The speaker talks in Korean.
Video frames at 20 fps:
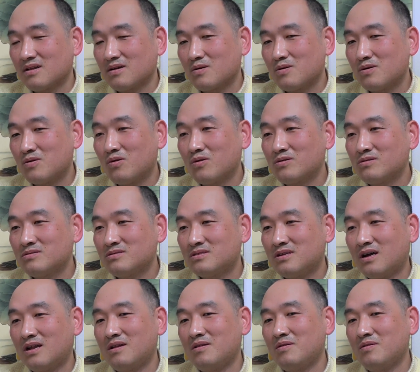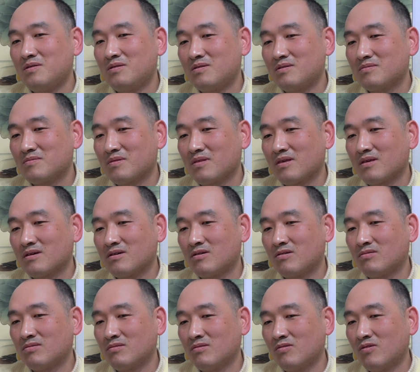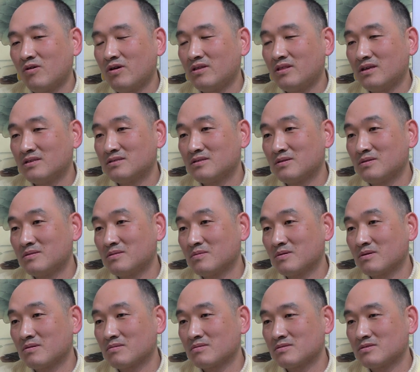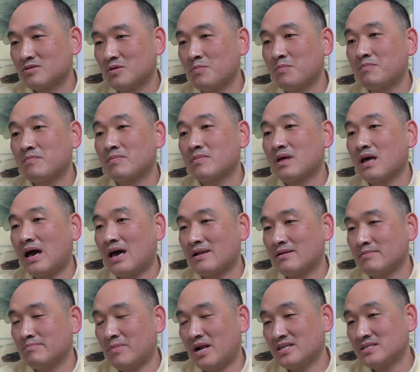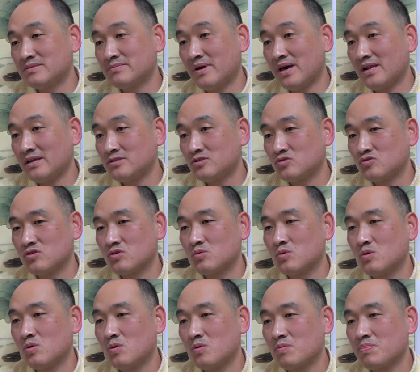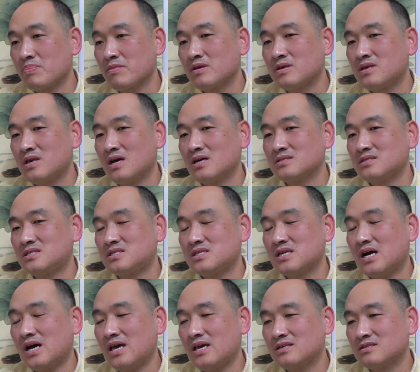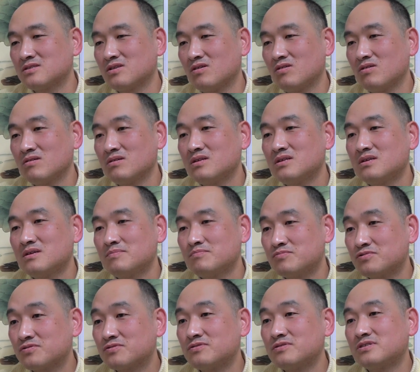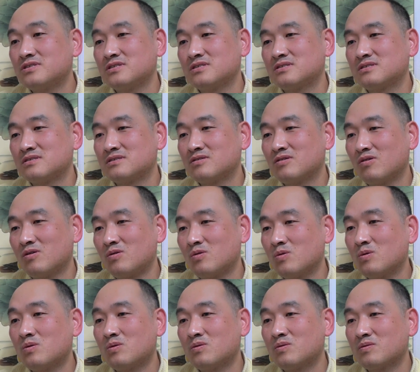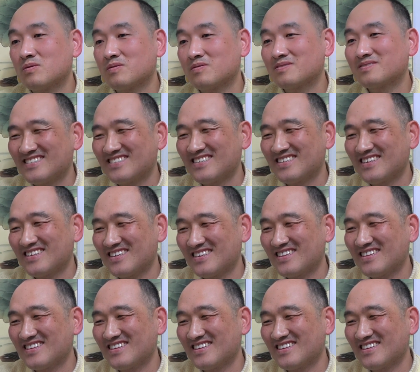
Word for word: 그거는 잘 그런 거에 대해서는 좀 말씀 안 해주셨고 음. 그냥 지하에서 음. 붓글씨 쓰는 걸로 고상한